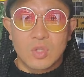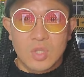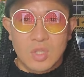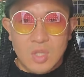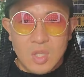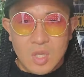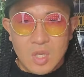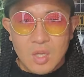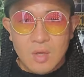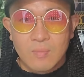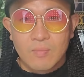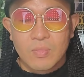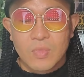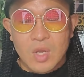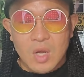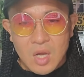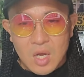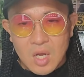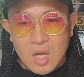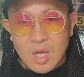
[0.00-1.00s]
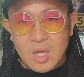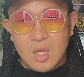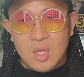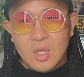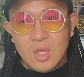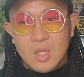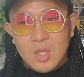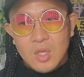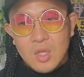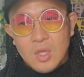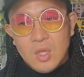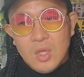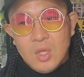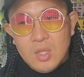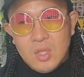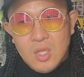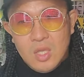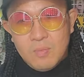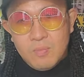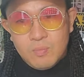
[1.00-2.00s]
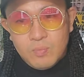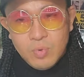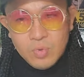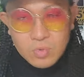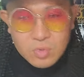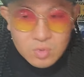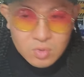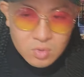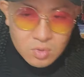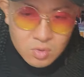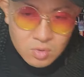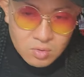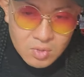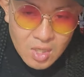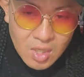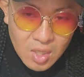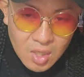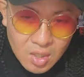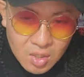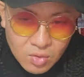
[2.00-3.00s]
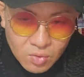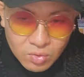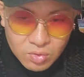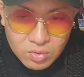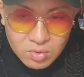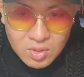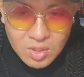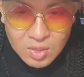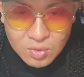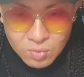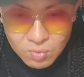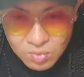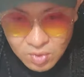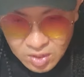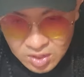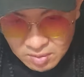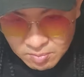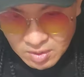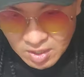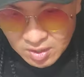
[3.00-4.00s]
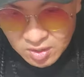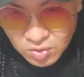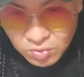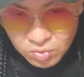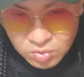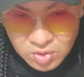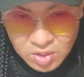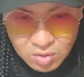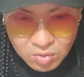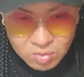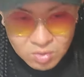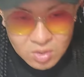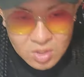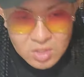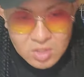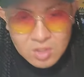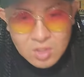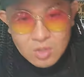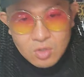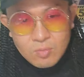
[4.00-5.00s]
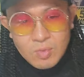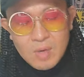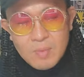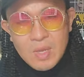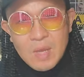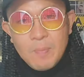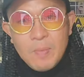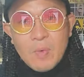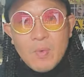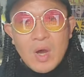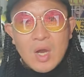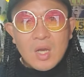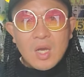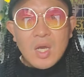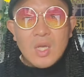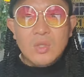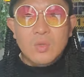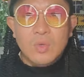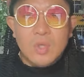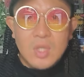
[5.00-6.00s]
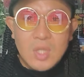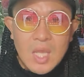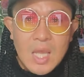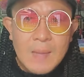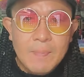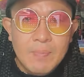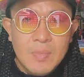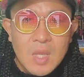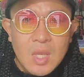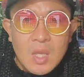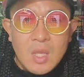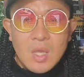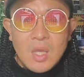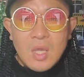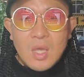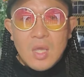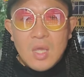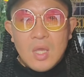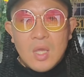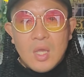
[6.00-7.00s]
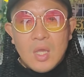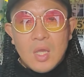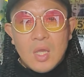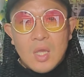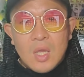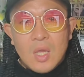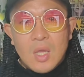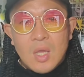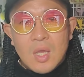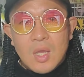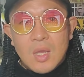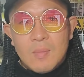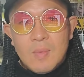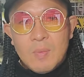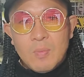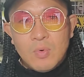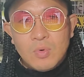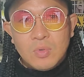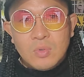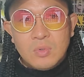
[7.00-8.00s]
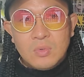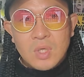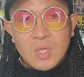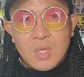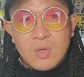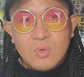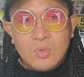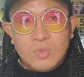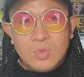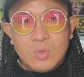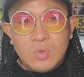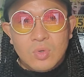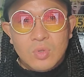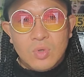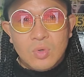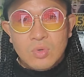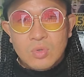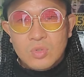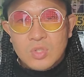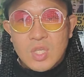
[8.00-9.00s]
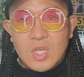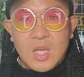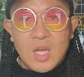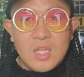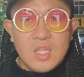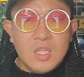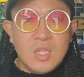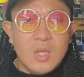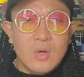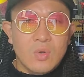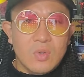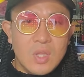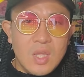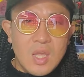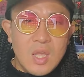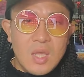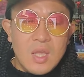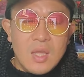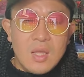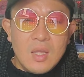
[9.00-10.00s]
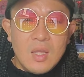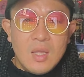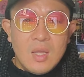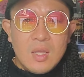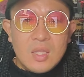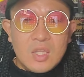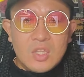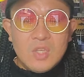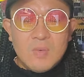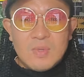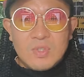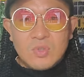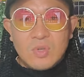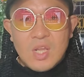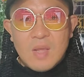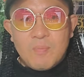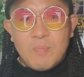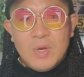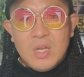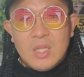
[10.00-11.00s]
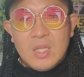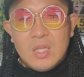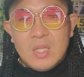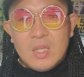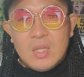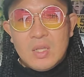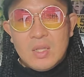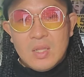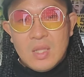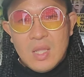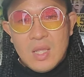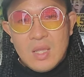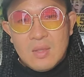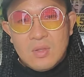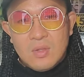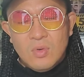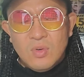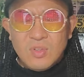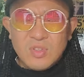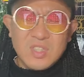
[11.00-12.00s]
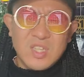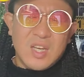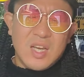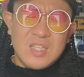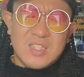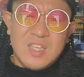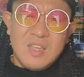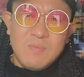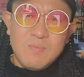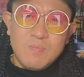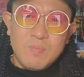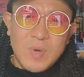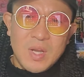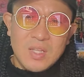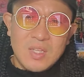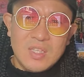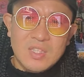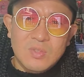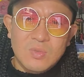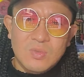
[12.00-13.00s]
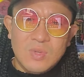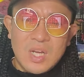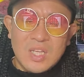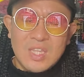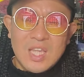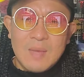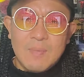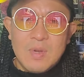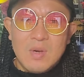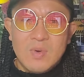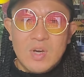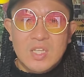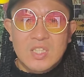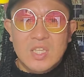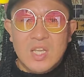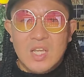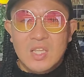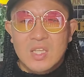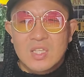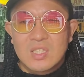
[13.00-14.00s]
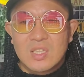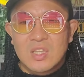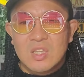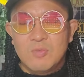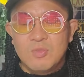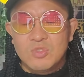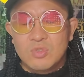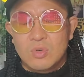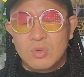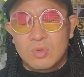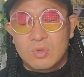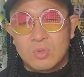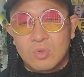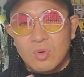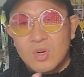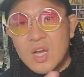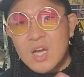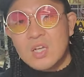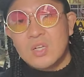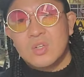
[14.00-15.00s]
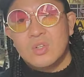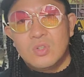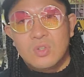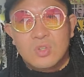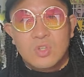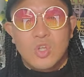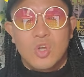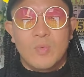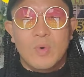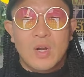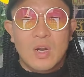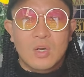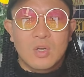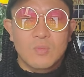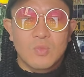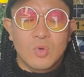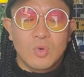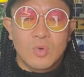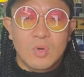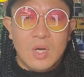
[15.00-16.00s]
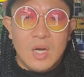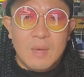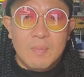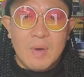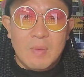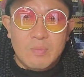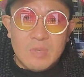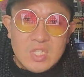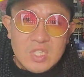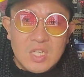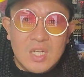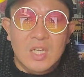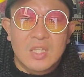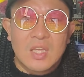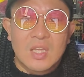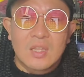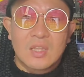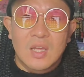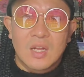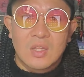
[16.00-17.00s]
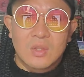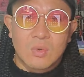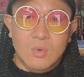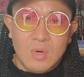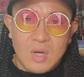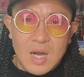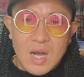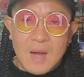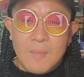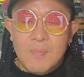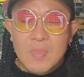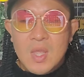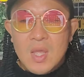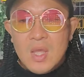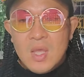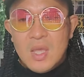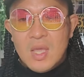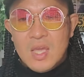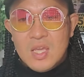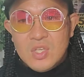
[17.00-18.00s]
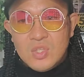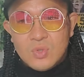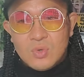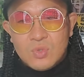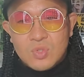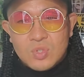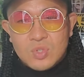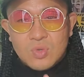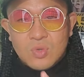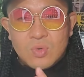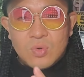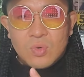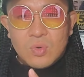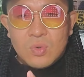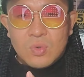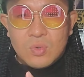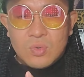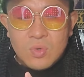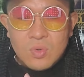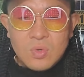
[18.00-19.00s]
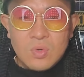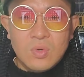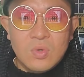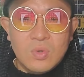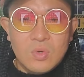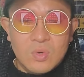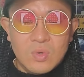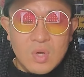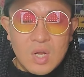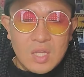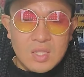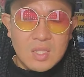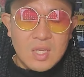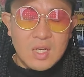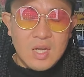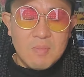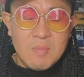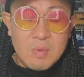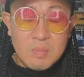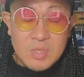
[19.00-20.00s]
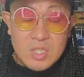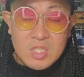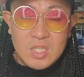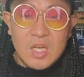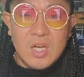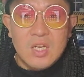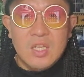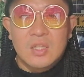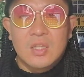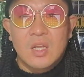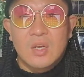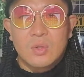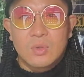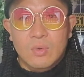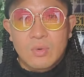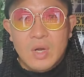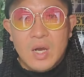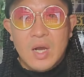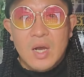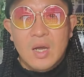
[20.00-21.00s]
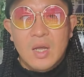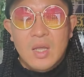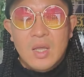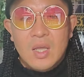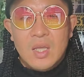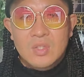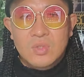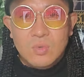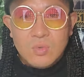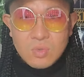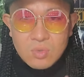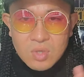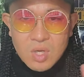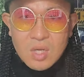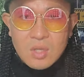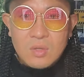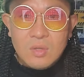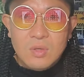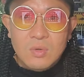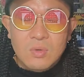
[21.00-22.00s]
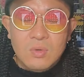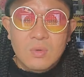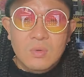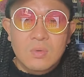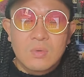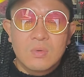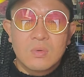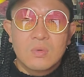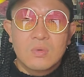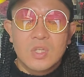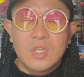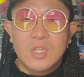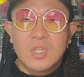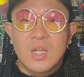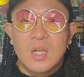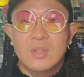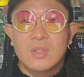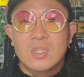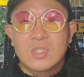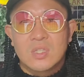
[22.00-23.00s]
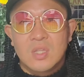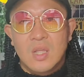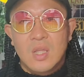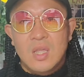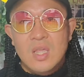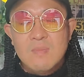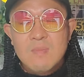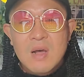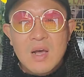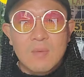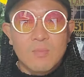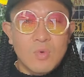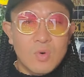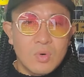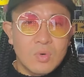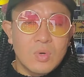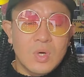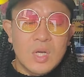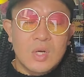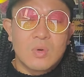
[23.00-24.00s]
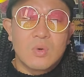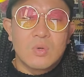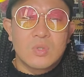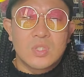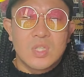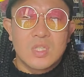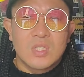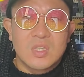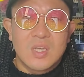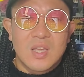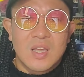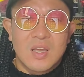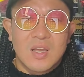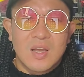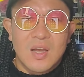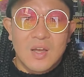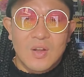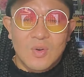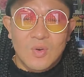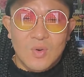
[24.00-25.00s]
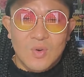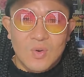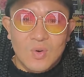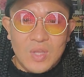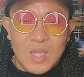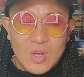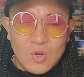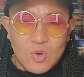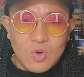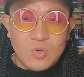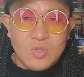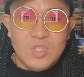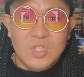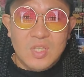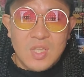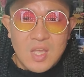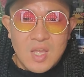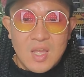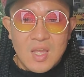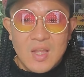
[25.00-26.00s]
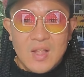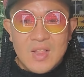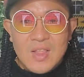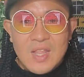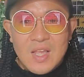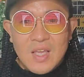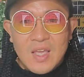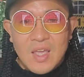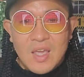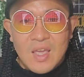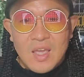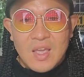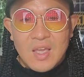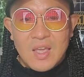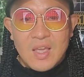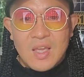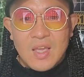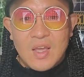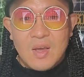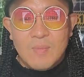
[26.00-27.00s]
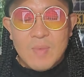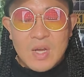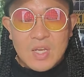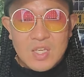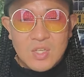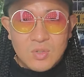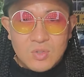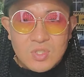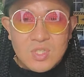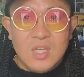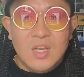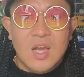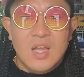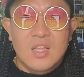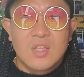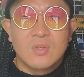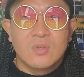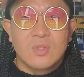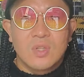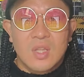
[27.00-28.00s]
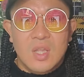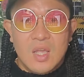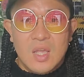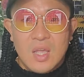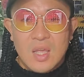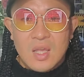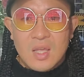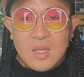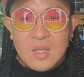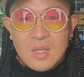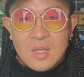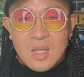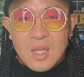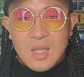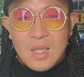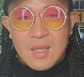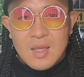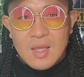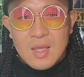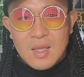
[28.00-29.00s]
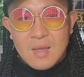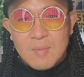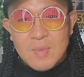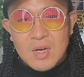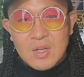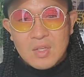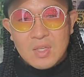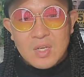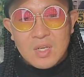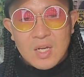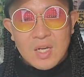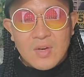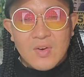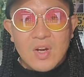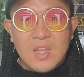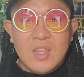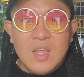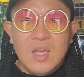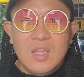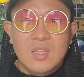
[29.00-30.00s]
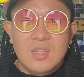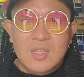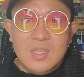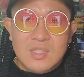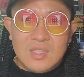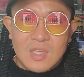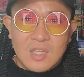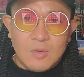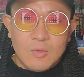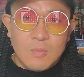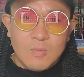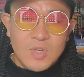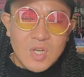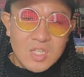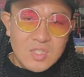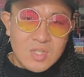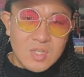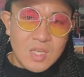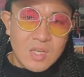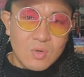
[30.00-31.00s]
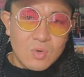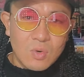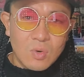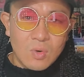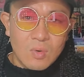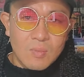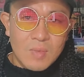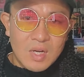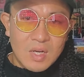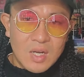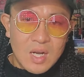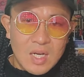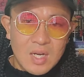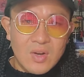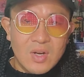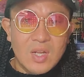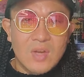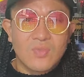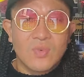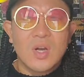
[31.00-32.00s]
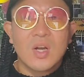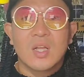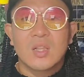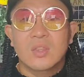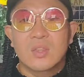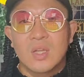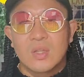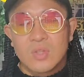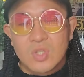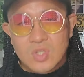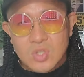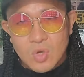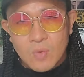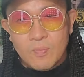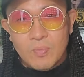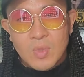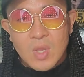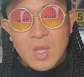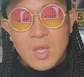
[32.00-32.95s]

てて、はい。で、僕はいろんな動画でまあ言ってるんですけど、まあやっぱ若い時ね、えー、まあ、僕は結構その夜の世界にいたので、例えばそのやっぱり、えー、夜の世界全般にその当てはまるわけじゃないんですけども、そのドラッグって呼ばれるものが、まあ、身近だったりとか、えー、依存症の方がまあ身近にいたりとか、そういう環境にいたんですね。今はもう、あの、全然、あの、結婚して、えー、まあ昼の世界にいるんで、えー、まるっきり関わりないんですけども、昔は結構、まあ関わりが深かったんですよ。